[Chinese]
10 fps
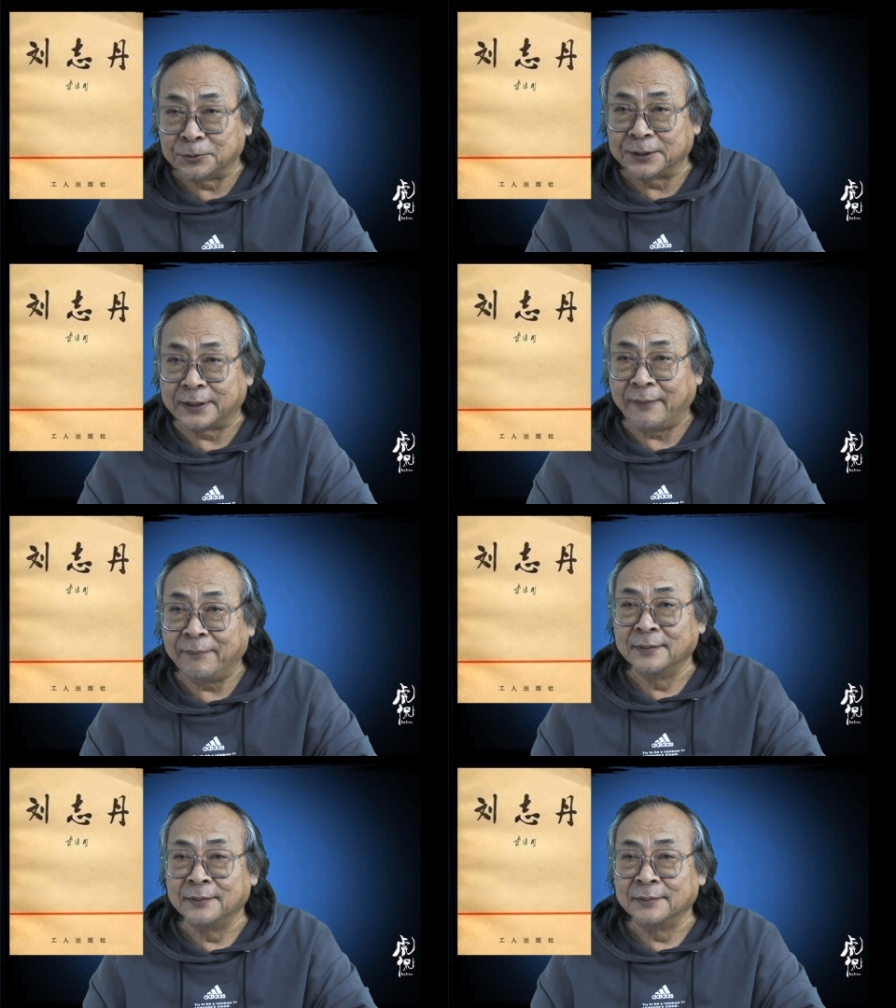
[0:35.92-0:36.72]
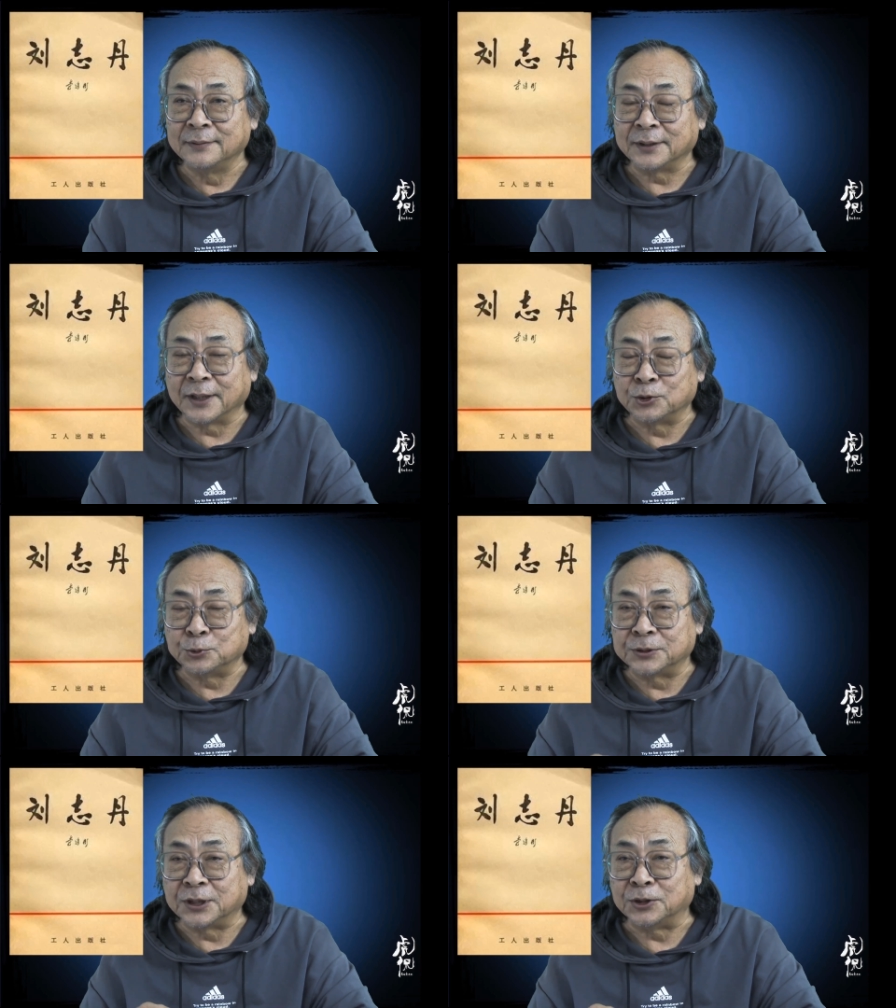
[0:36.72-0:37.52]
刘志丹》这个
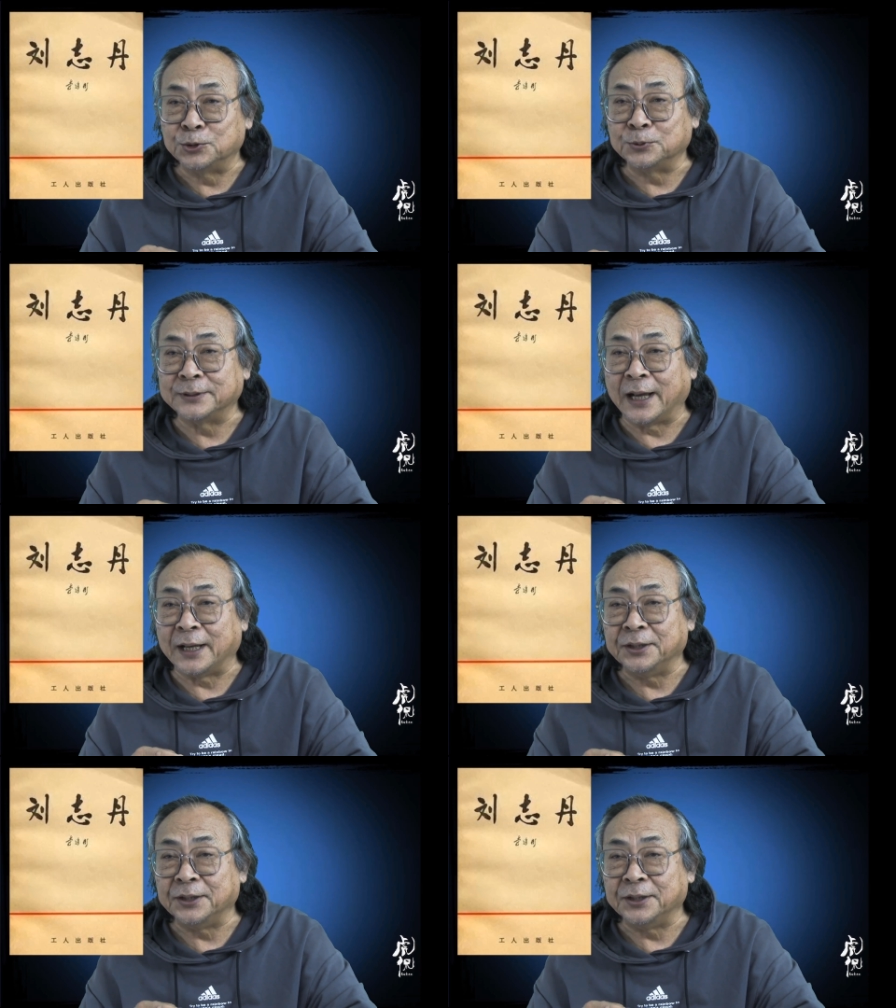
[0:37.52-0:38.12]
书成书在